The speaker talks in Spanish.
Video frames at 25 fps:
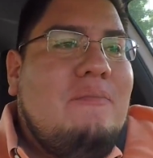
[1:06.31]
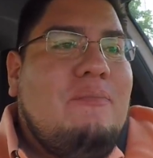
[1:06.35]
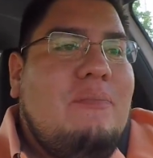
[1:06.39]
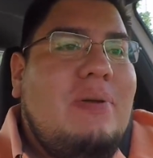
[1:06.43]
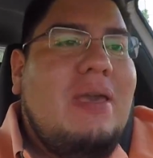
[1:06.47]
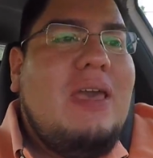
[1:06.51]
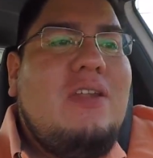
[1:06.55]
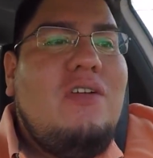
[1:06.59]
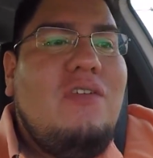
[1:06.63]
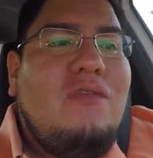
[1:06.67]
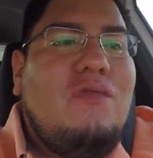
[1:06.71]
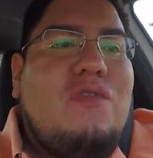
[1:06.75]

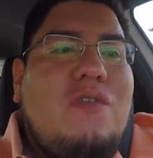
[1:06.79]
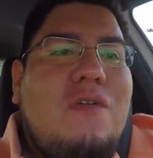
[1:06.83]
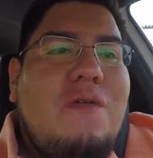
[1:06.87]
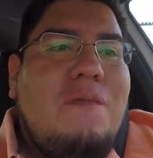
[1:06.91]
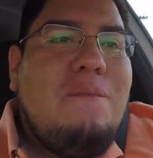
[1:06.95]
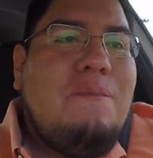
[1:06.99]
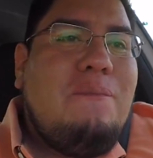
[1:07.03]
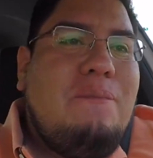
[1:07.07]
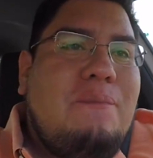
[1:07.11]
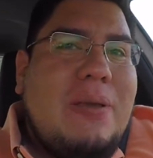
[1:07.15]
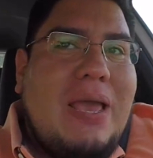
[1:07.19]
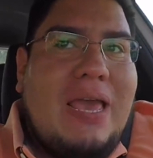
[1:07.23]
Pero fue
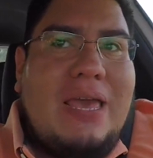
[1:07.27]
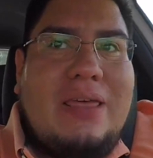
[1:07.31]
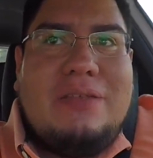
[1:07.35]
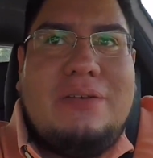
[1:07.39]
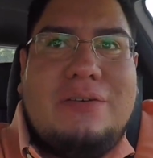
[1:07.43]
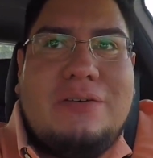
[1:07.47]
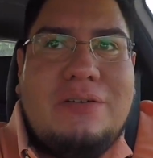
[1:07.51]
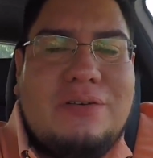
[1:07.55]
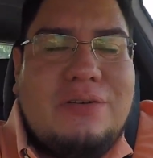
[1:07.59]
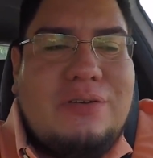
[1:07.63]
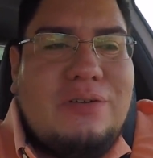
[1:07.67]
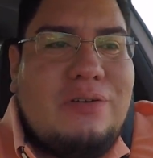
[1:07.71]
un
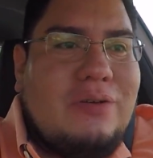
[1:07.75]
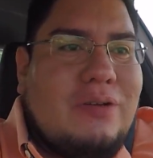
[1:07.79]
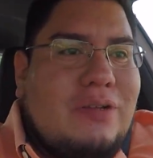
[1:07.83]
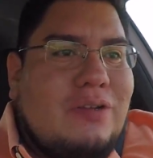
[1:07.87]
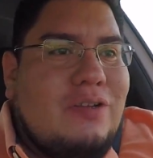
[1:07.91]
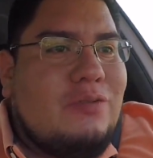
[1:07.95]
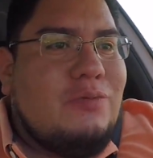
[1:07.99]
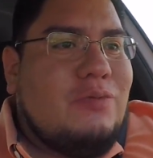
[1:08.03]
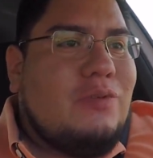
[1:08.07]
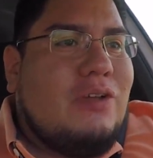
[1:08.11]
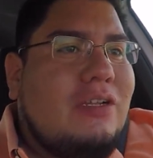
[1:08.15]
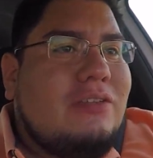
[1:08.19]
pedo con lo de
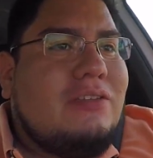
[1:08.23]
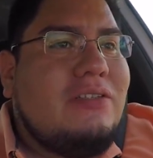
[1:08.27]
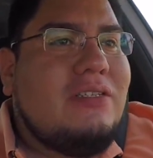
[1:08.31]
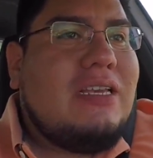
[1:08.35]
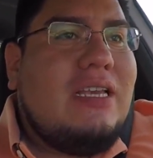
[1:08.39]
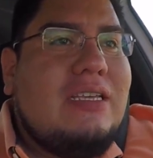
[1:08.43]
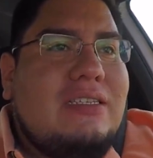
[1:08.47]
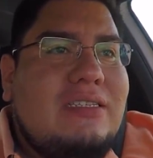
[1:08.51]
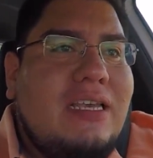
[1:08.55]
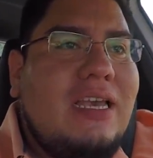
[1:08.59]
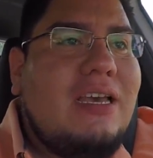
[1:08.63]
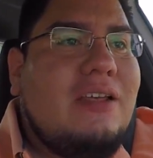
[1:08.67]
los boletos
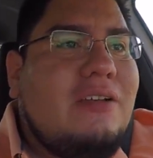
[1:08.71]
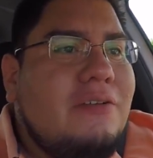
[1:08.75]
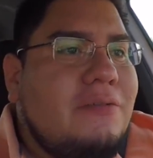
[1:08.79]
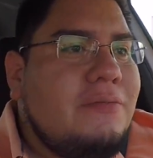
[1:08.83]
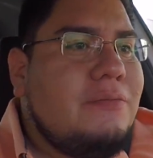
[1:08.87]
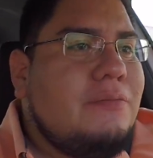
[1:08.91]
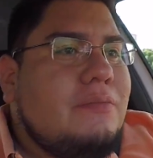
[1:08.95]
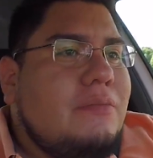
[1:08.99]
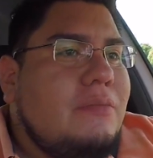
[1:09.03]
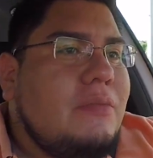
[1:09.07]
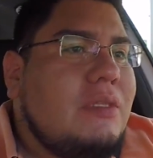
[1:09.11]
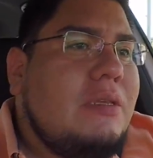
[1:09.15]
que hicieron.
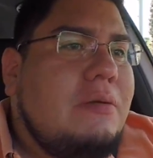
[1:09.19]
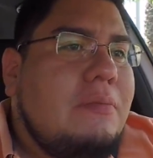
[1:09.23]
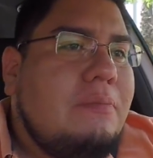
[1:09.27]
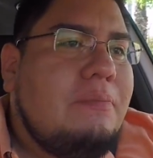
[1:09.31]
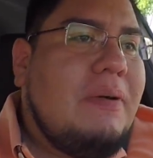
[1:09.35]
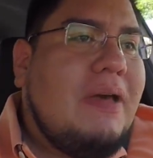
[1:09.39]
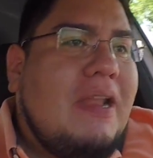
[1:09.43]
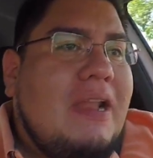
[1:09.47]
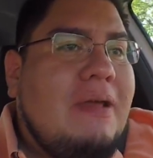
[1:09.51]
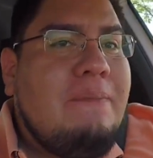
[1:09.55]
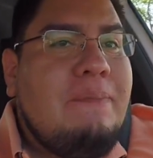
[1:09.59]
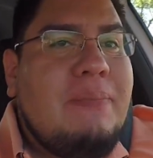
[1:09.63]

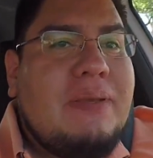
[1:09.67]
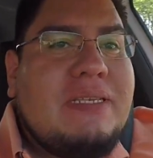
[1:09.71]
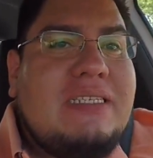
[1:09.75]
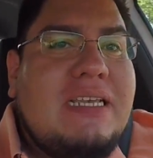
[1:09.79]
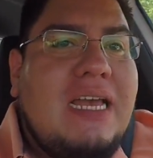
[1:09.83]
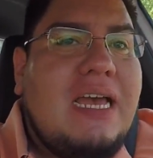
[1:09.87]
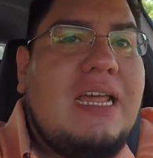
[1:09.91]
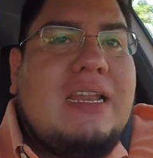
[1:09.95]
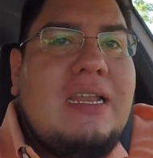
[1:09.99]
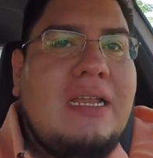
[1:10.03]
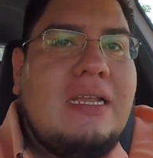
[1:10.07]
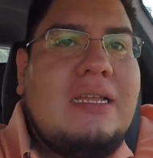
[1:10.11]
Para
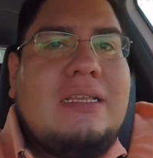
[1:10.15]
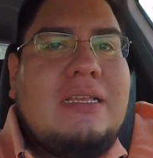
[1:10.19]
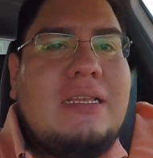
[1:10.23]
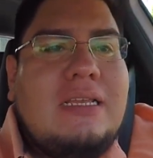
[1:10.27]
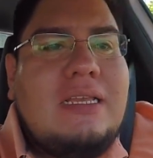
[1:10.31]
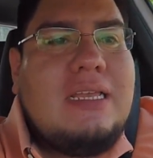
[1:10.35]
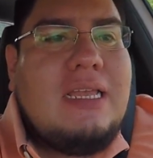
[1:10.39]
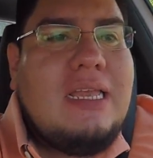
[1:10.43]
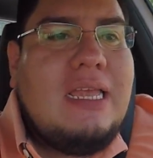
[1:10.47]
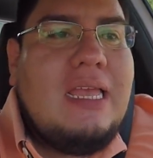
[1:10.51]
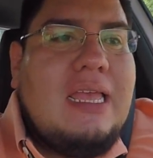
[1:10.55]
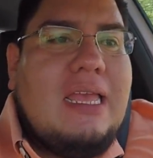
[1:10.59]
empezar,
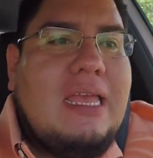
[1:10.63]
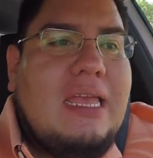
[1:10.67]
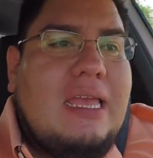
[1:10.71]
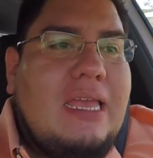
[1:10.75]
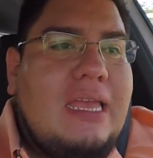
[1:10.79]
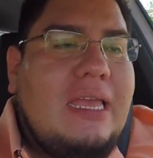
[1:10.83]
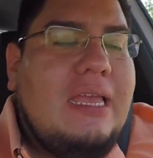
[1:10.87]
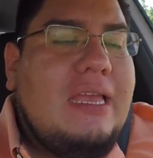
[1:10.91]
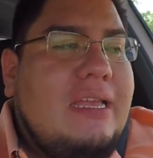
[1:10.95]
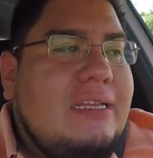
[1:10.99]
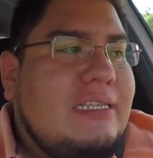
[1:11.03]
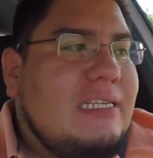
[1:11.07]

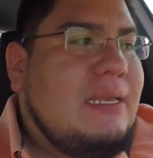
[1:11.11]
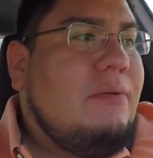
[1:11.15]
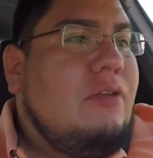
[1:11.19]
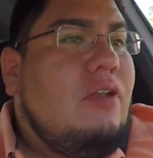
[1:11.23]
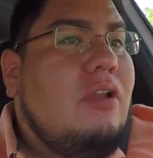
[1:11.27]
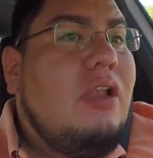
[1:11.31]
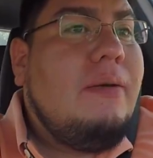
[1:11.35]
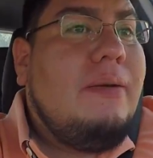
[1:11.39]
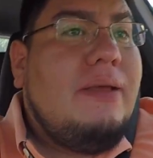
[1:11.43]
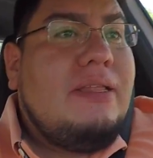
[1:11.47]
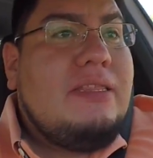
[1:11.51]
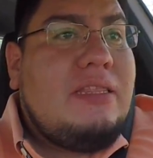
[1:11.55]
eh, se abrió
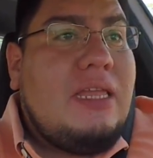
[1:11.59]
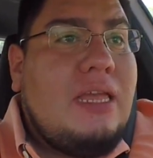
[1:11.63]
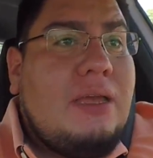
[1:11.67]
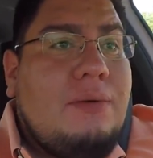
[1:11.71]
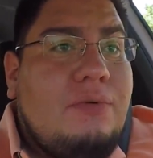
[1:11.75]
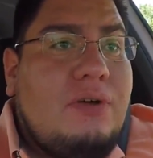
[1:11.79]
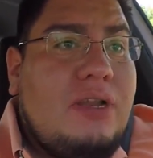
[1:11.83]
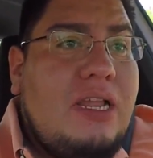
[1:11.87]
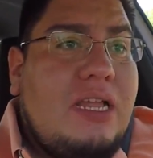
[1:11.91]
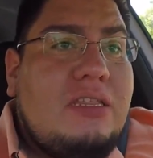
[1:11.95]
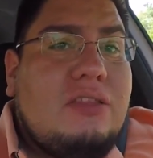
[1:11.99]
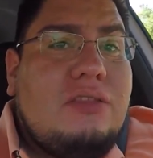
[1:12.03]
la venta de
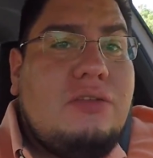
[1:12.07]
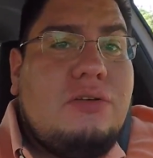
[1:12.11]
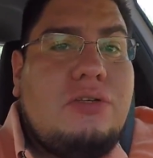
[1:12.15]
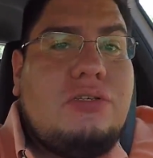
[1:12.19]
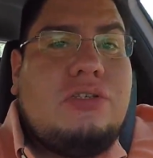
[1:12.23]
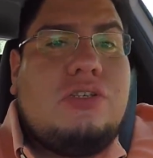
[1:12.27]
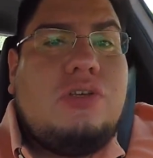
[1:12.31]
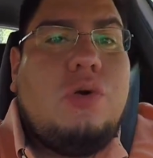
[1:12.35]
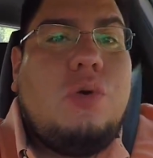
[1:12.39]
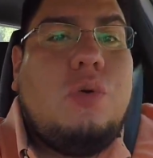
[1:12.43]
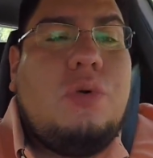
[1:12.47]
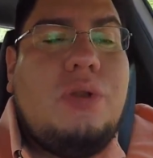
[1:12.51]

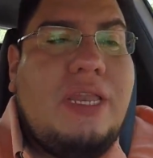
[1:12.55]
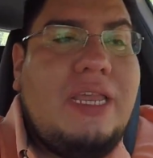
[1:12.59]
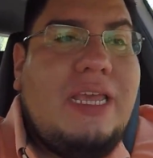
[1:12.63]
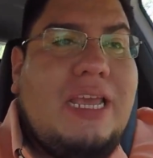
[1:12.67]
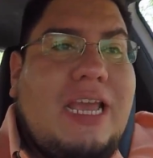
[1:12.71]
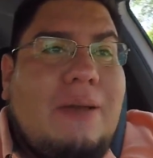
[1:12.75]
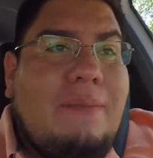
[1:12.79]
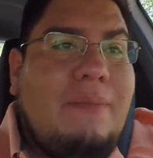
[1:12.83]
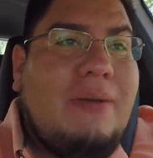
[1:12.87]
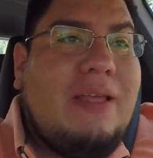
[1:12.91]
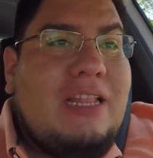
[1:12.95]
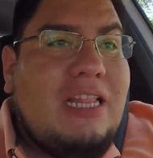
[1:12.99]
boletos
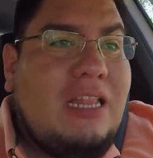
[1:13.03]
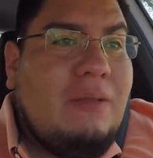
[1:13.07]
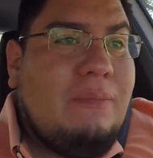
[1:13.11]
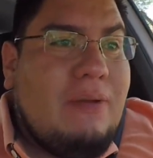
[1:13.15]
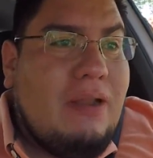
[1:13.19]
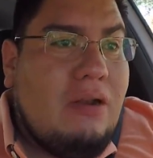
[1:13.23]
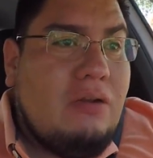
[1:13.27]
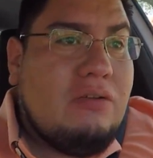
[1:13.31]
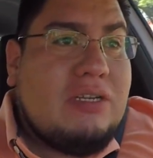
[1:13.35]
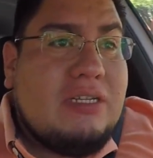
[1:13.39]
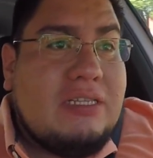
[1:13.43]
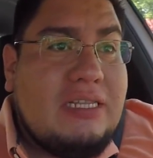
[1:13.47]
únicamente
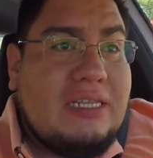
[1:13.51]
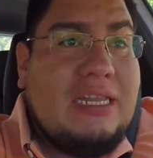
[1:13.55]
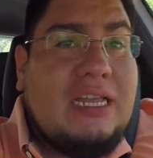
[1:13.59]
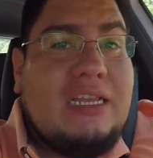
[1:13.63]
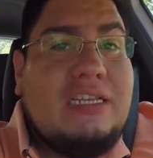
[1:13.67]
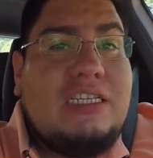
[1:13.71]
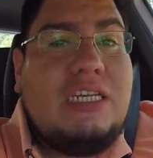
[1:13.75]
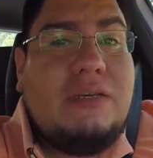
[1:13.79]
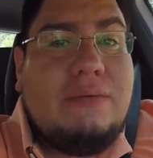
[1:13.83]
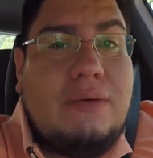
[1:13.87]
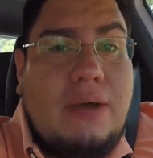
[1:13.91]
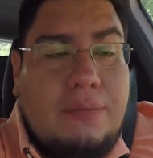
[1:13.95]
para los que
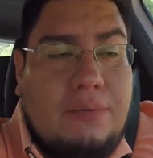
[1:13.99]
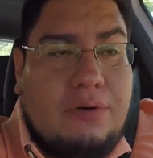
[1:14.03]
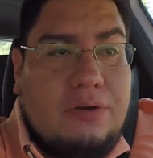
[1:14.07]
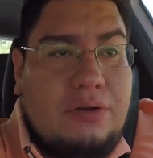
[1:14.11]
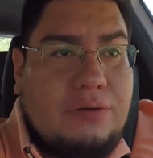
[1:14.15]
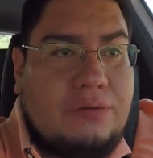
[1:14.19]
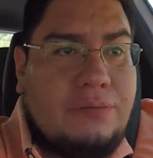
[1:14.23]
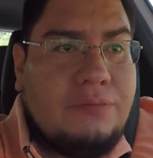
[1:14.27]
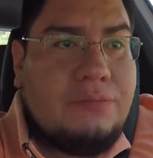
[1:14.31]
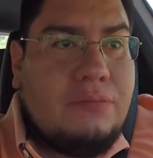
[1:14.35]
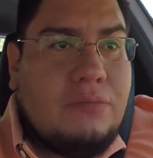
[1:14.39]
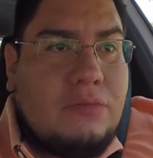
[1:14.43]
tenían Chiva
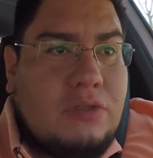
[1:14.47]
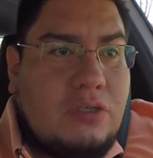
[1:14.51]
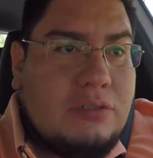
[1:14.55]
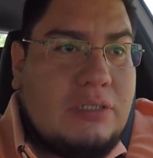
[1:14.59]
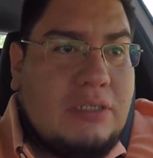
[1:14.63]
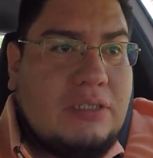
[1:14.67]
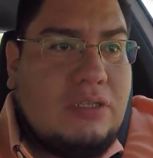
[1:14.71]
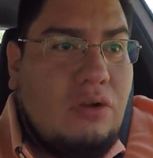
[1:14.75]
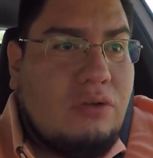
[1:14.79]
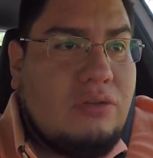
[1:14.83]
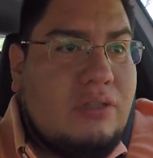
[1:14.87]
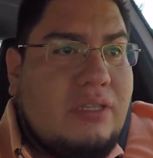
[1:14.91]
Bono.
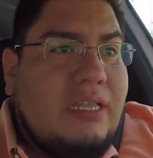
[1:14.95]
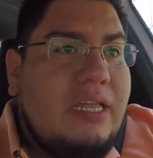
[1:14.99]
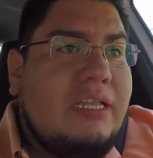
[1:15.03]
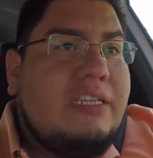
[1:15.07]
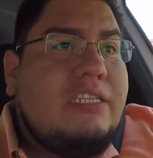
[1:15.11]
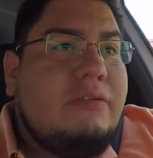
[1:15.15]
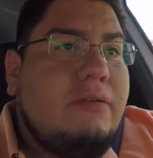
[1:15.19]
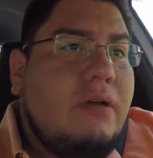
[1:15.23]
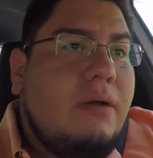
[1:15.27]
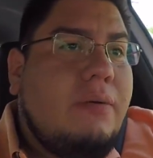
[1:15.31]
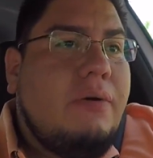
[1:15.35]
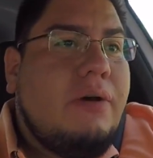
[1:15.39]
si no tenías
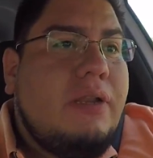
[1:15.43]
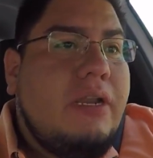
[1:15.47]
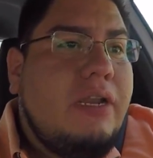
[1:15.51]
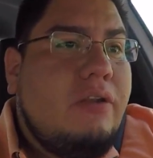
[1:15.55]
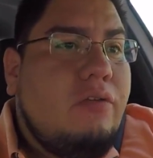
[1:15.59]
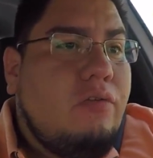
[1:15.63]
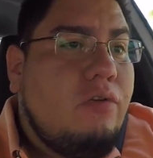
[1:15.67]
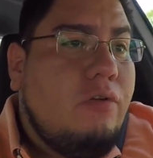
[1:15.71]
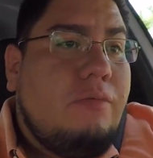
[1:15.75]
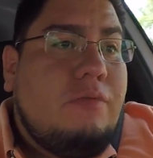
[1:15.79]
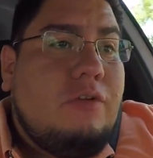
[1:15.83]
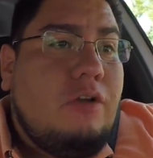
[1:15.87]
Chiva
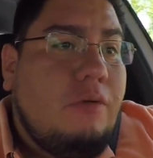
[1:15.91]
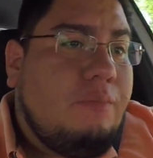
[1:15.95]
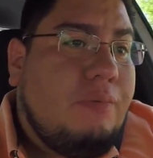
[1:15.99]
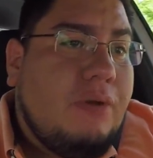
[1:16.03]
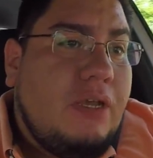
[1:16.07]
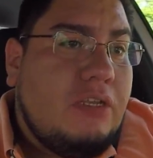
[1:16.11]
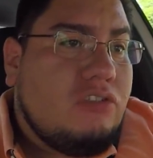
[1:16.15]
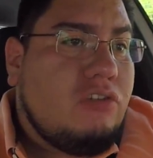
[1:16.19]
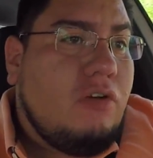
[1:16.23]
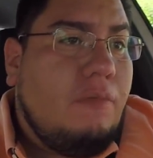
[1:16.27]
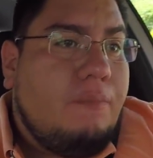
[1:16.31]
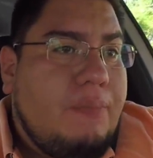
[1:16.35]
Bono, no,
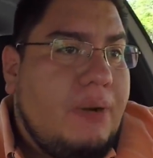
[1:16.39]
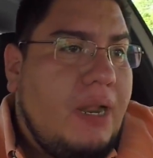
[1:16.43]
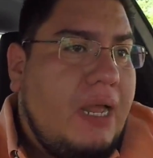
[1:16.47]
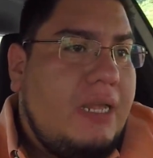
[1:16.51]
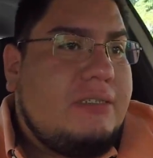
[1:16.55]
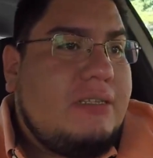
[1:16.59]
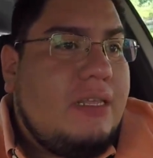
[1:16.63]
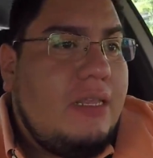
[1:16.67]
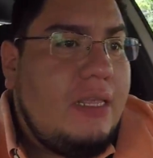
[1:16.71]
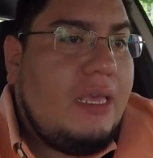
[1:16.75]
podías comprar ese